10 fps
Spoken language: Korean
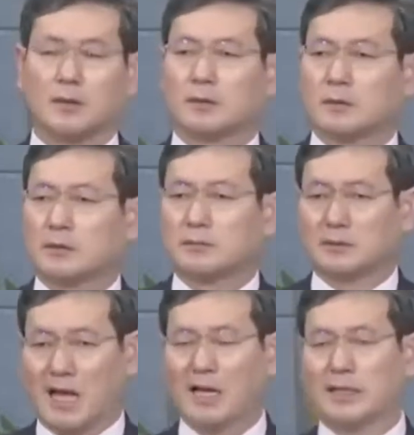여러분
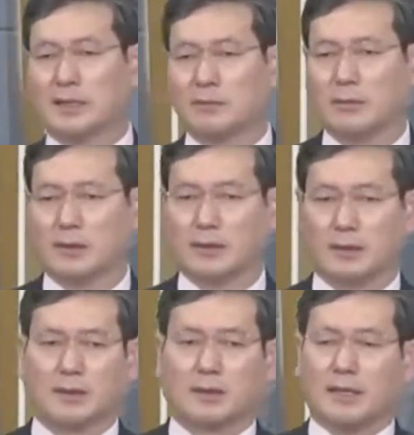하나님의
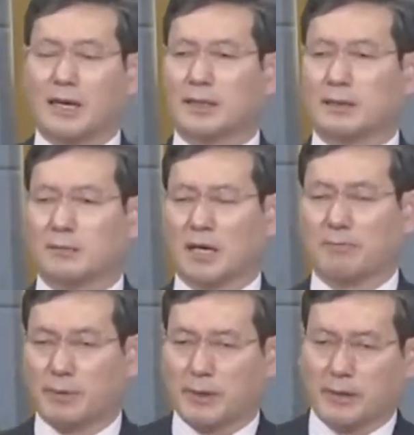하나님
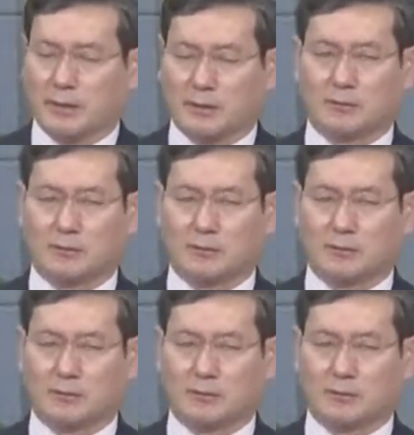앞에